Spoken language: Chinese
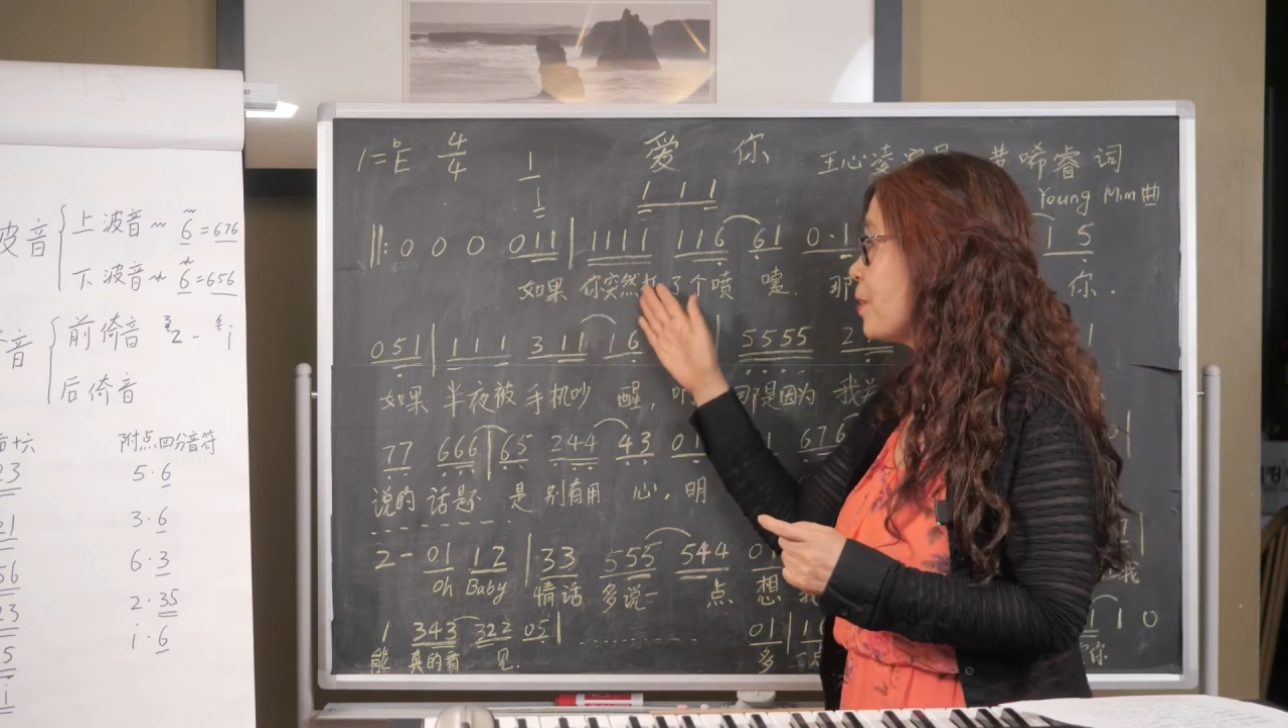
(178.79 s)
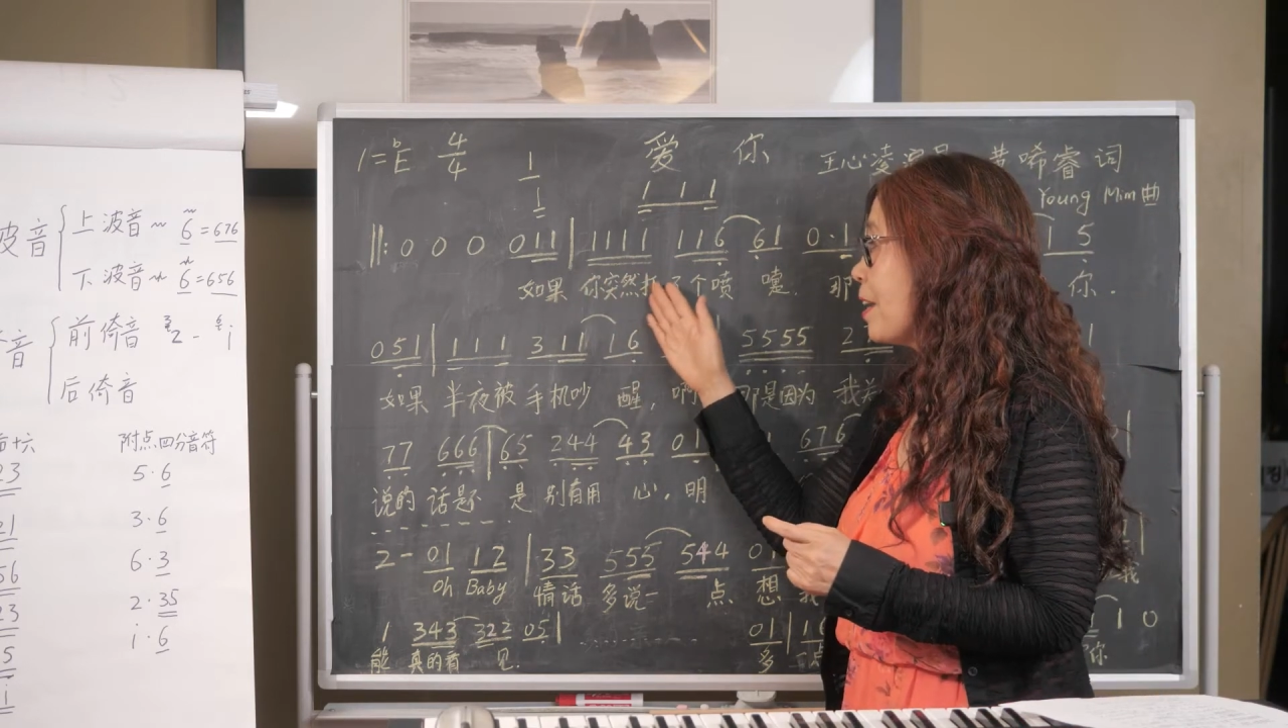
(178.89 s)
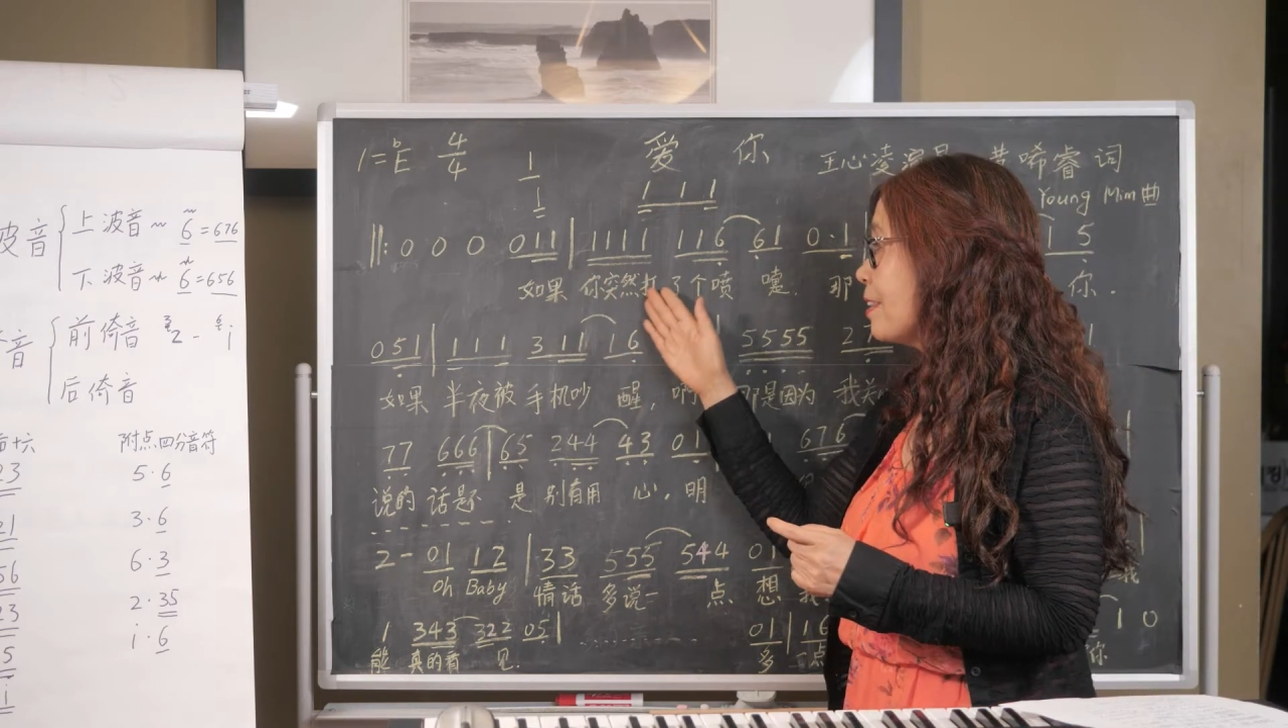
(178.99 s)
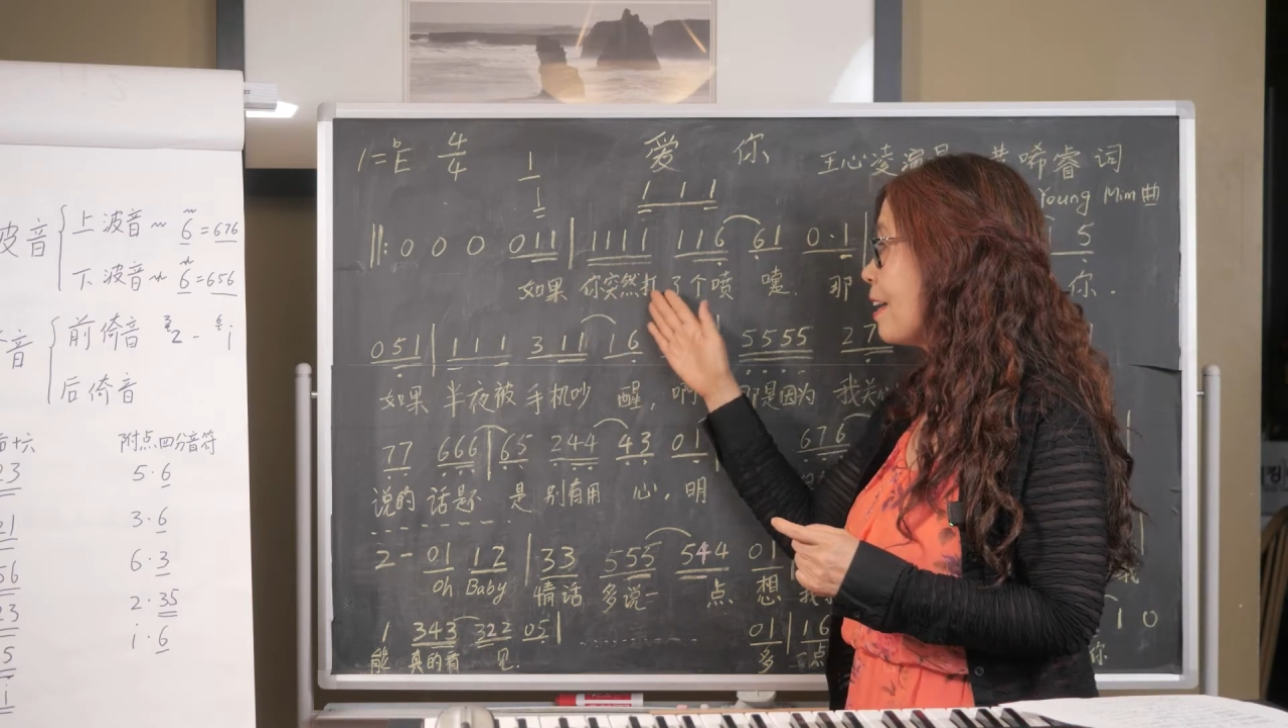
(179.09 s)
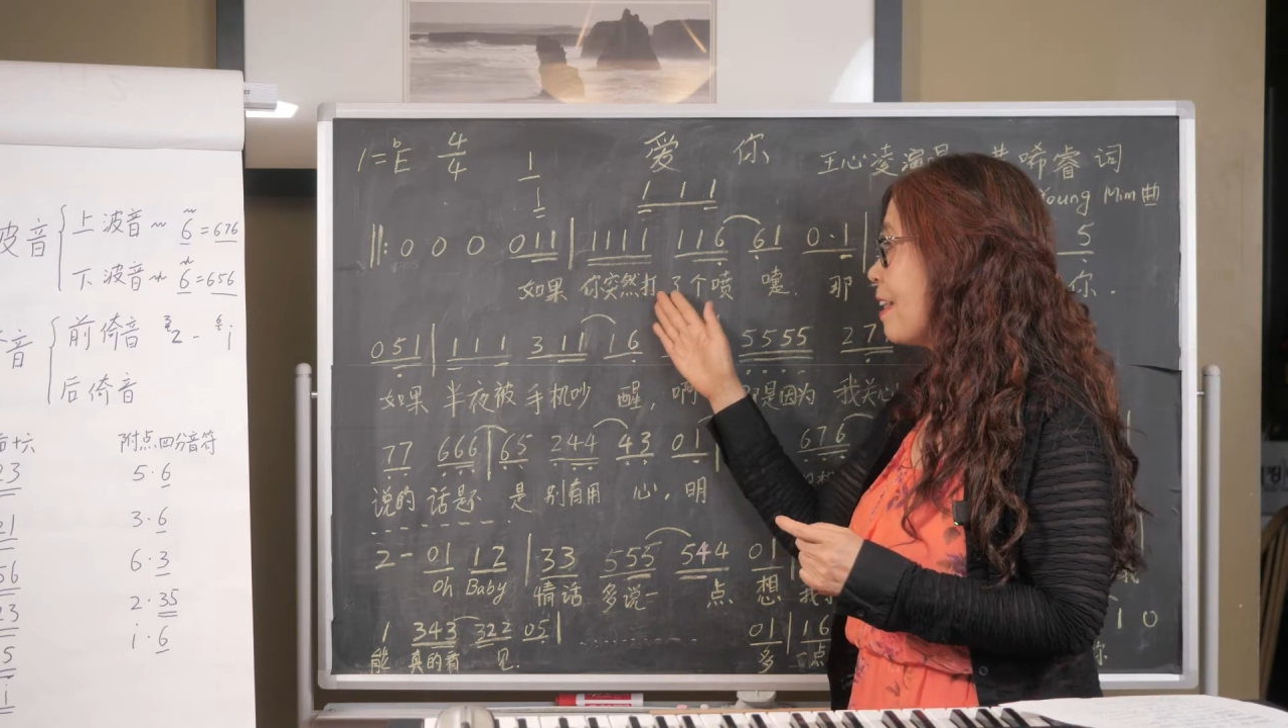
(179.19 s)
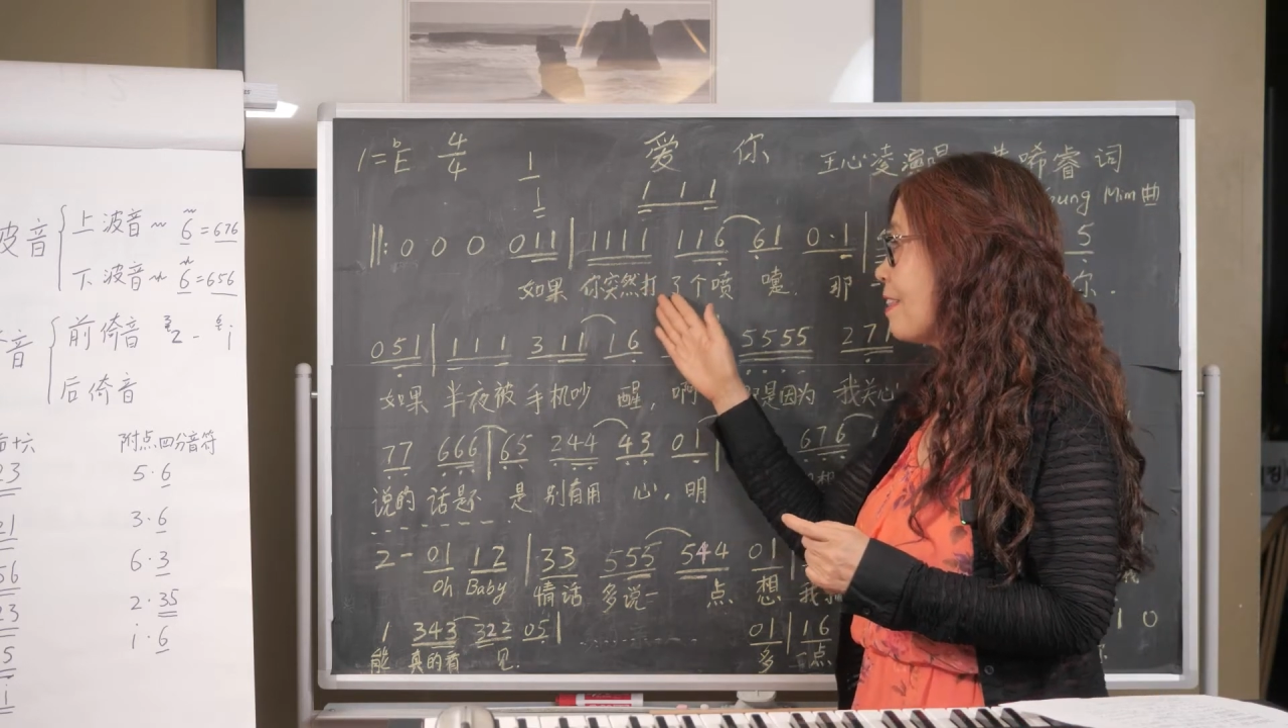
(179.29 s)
然打